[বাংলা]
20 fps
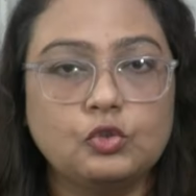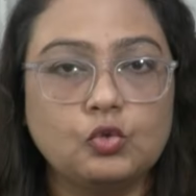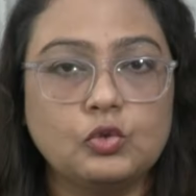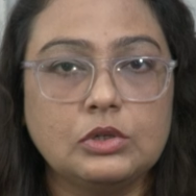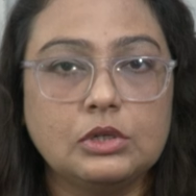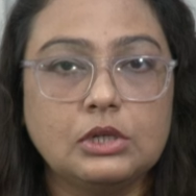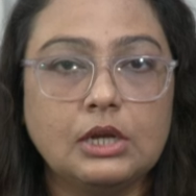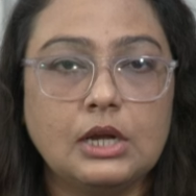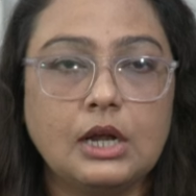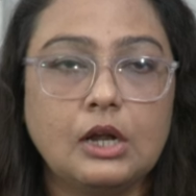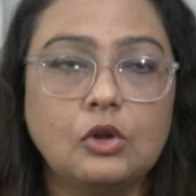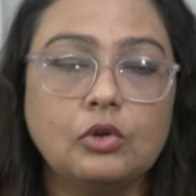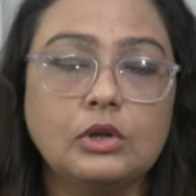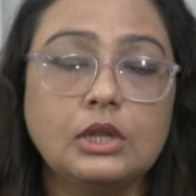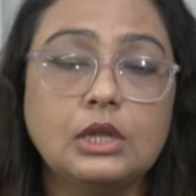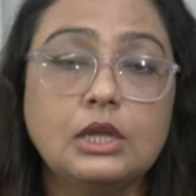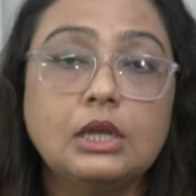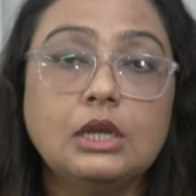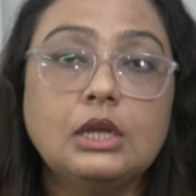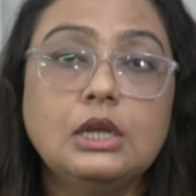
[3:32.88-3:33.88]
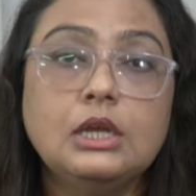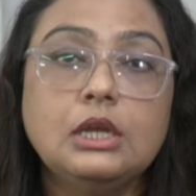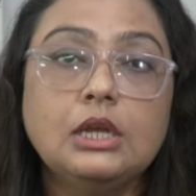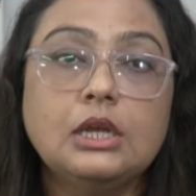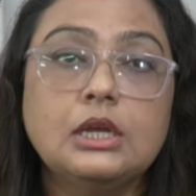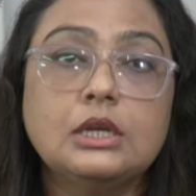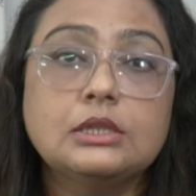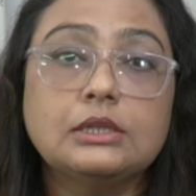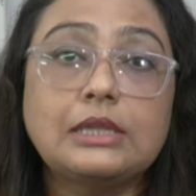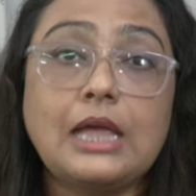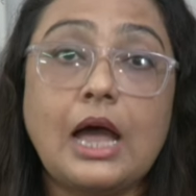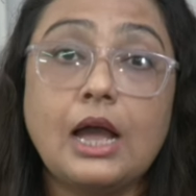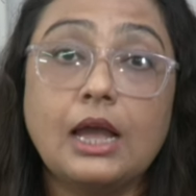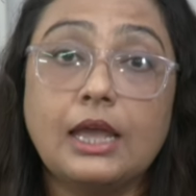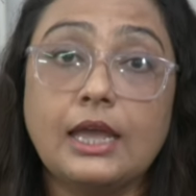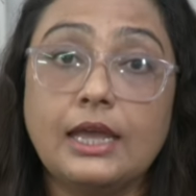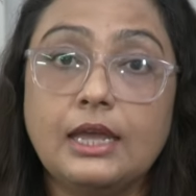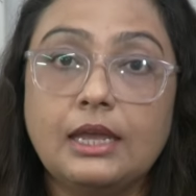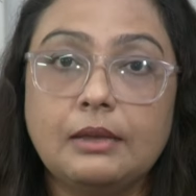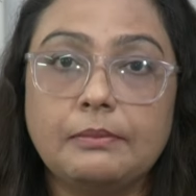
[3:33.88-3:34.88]
চোটের কারণে
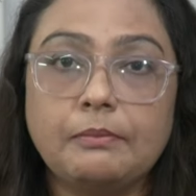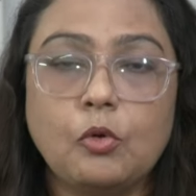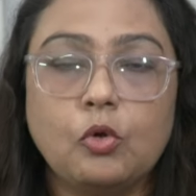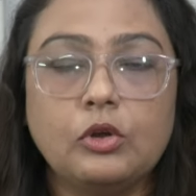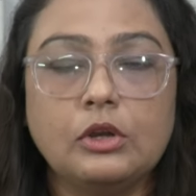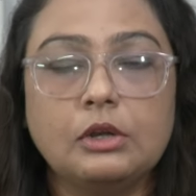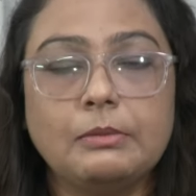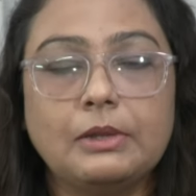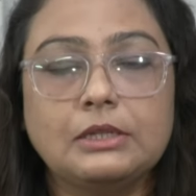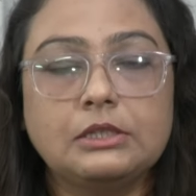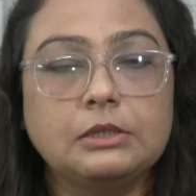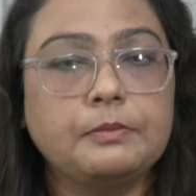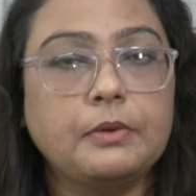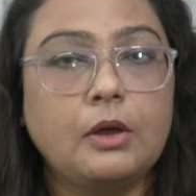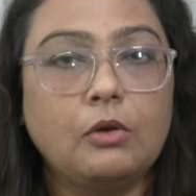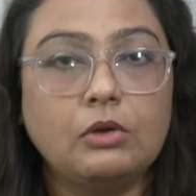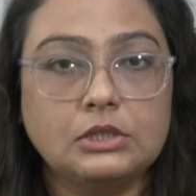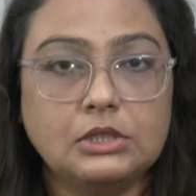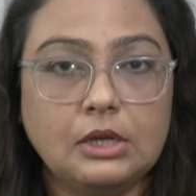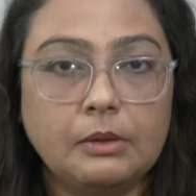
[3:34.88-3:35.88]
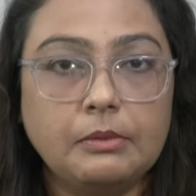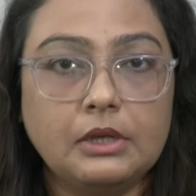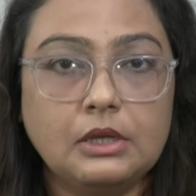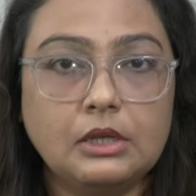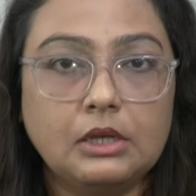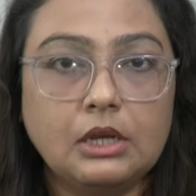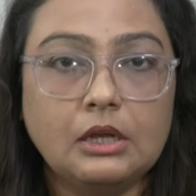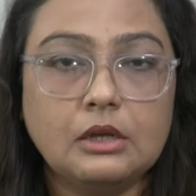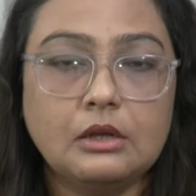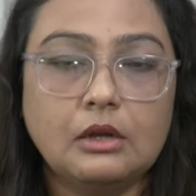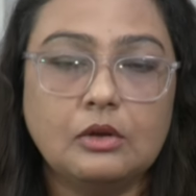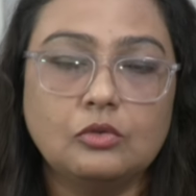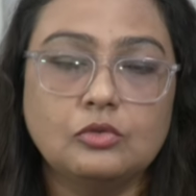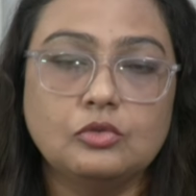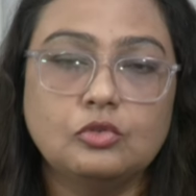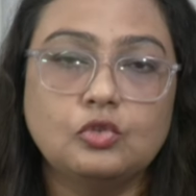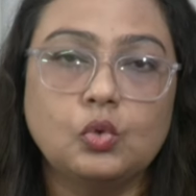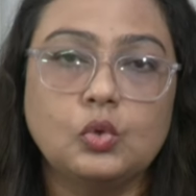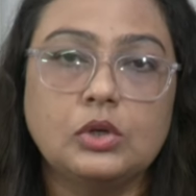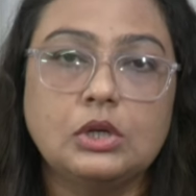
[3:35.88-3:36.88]
তাকে পরের ম্যাচে পাওয়া যাবে কি না কারণ
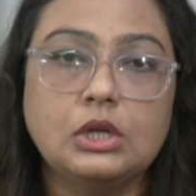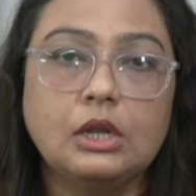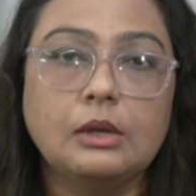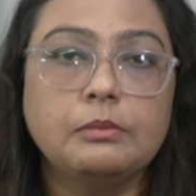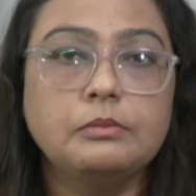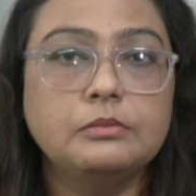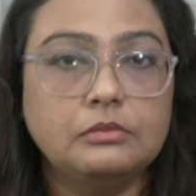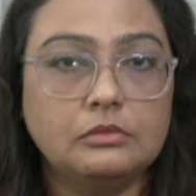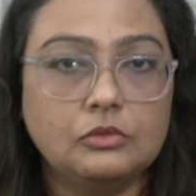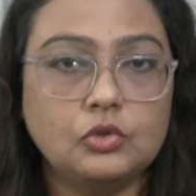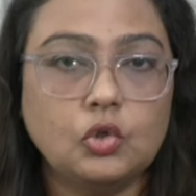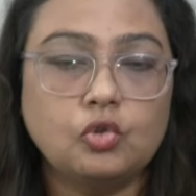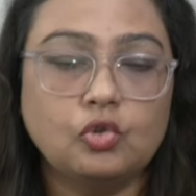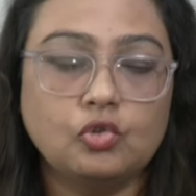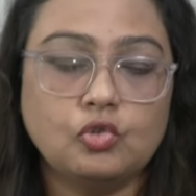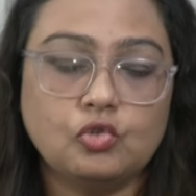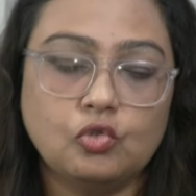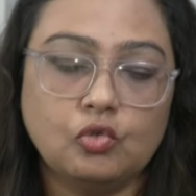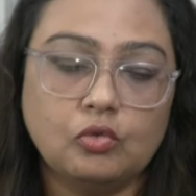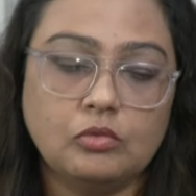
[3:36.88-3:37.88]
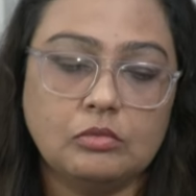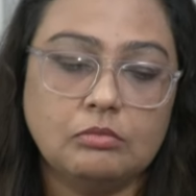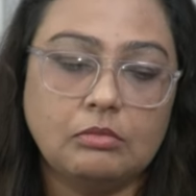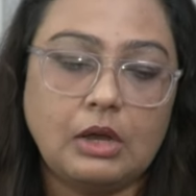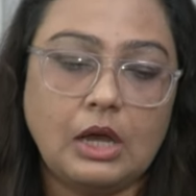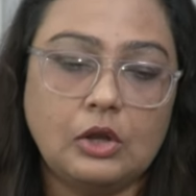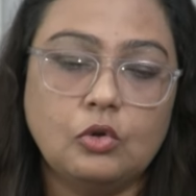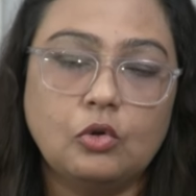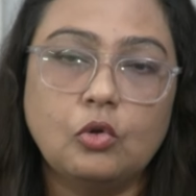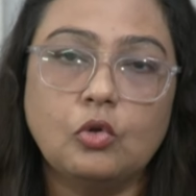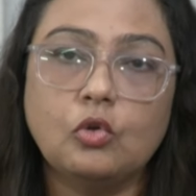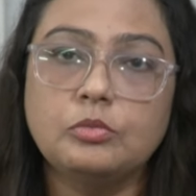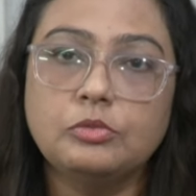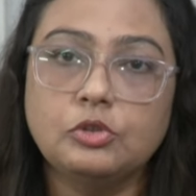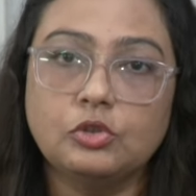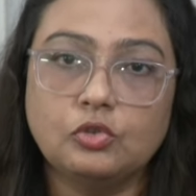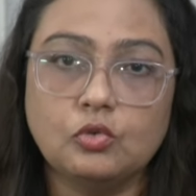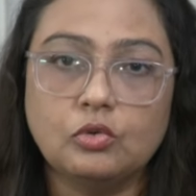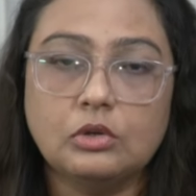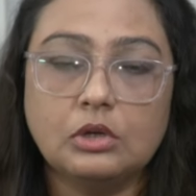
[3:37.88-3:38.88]
চোটটা যথেষ্ট ভালো
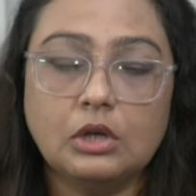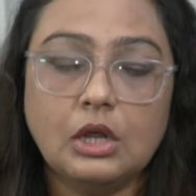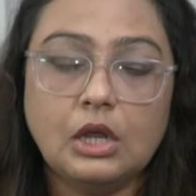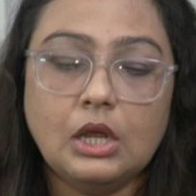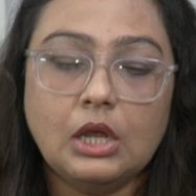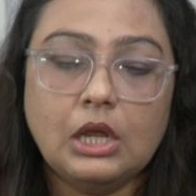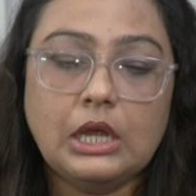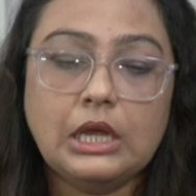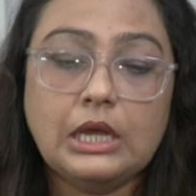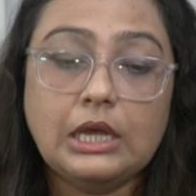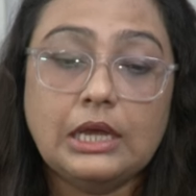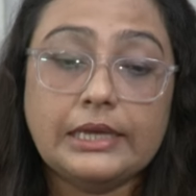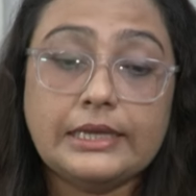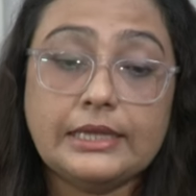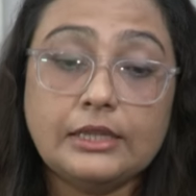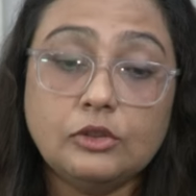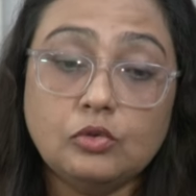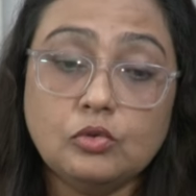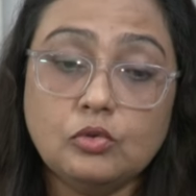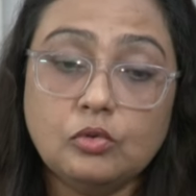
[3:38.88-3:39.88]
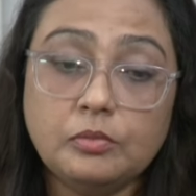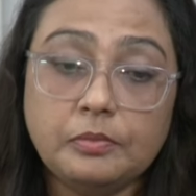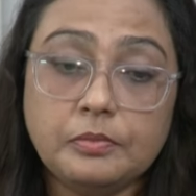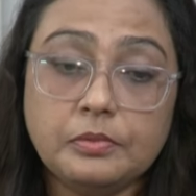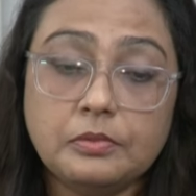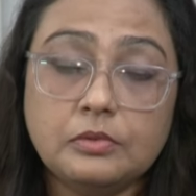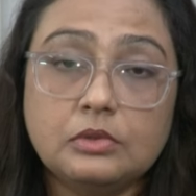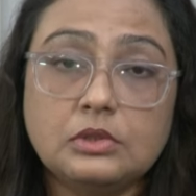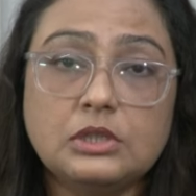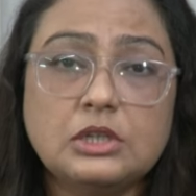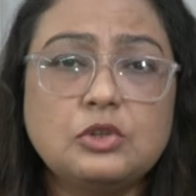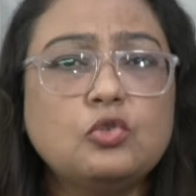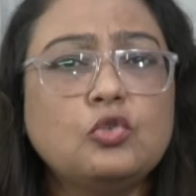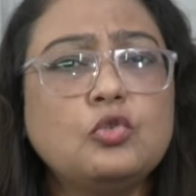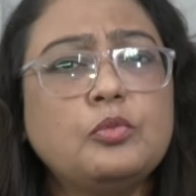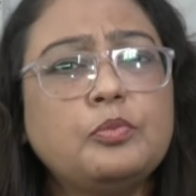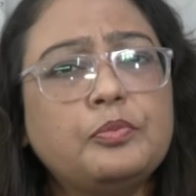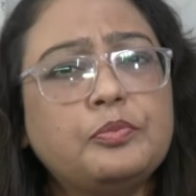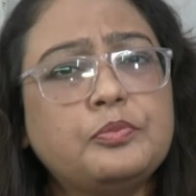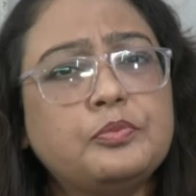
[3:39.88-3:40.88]
রকমই চোট কিন্তু যেটুকু
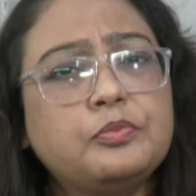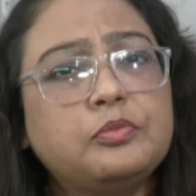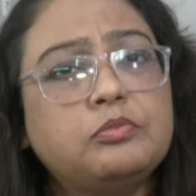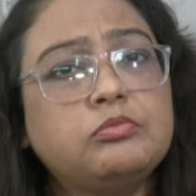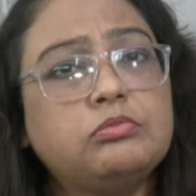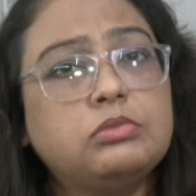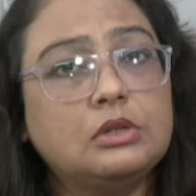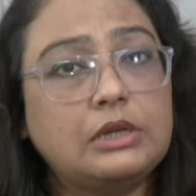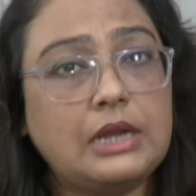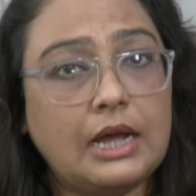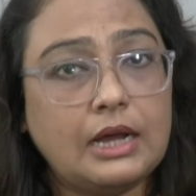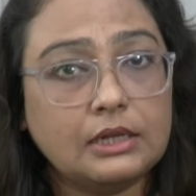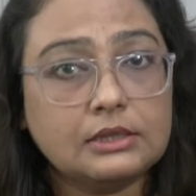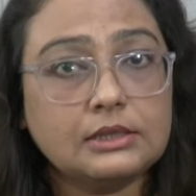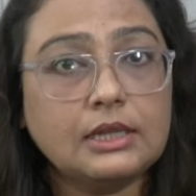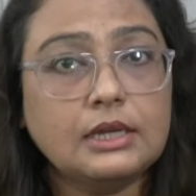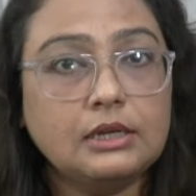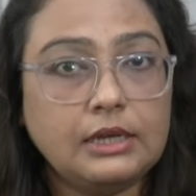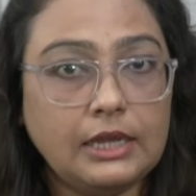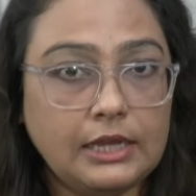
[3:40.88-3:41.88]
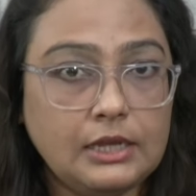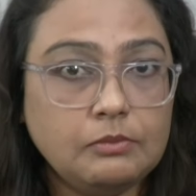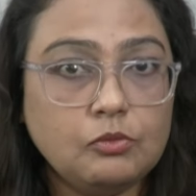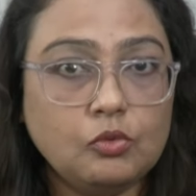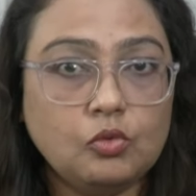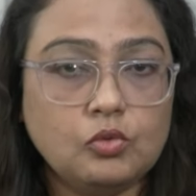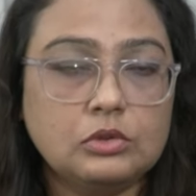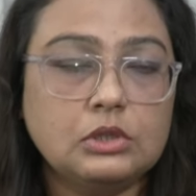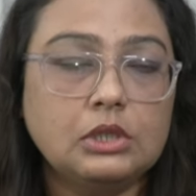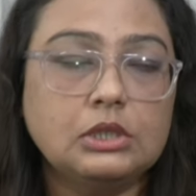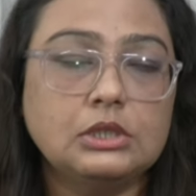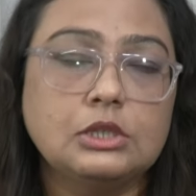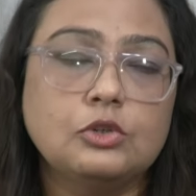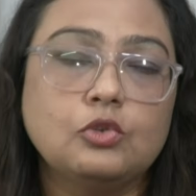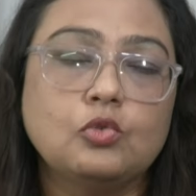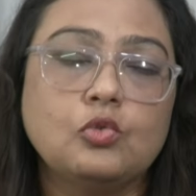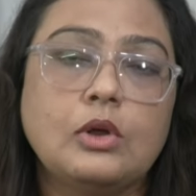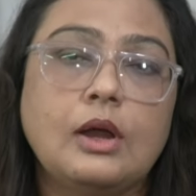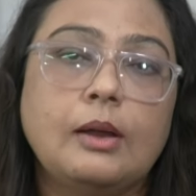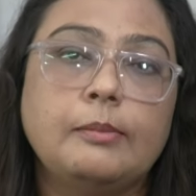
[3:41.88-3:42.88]
ডাক্তার এই মুহূর্তে
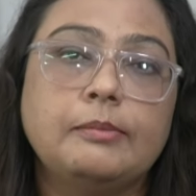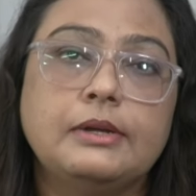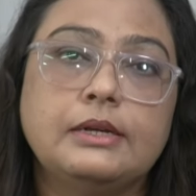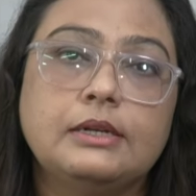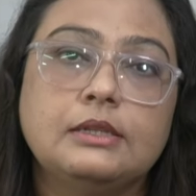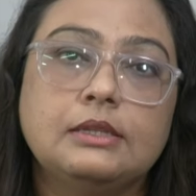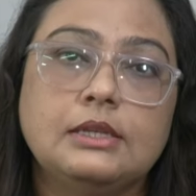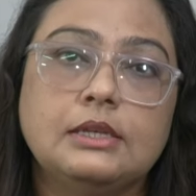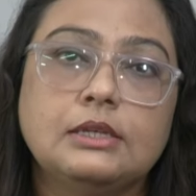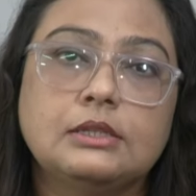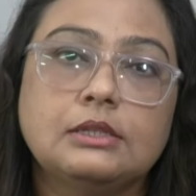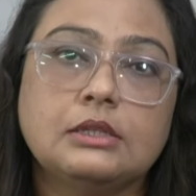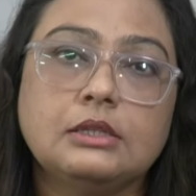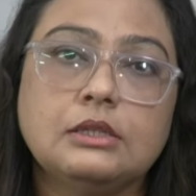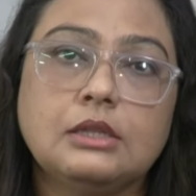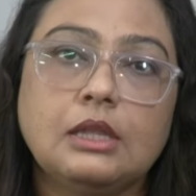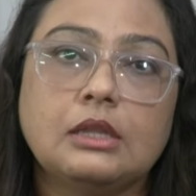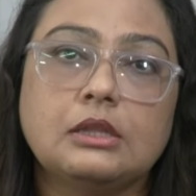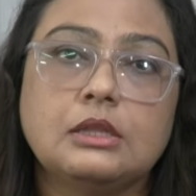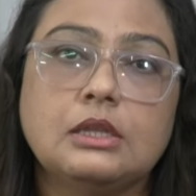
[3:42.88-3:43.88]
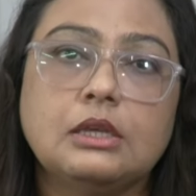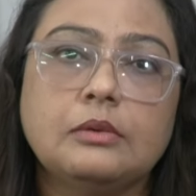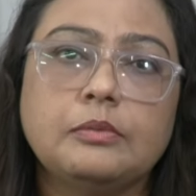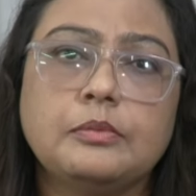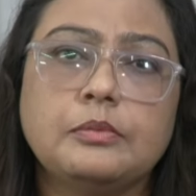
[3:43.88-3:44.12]
যেটুকু আপডেট দিয়েছেন তাতে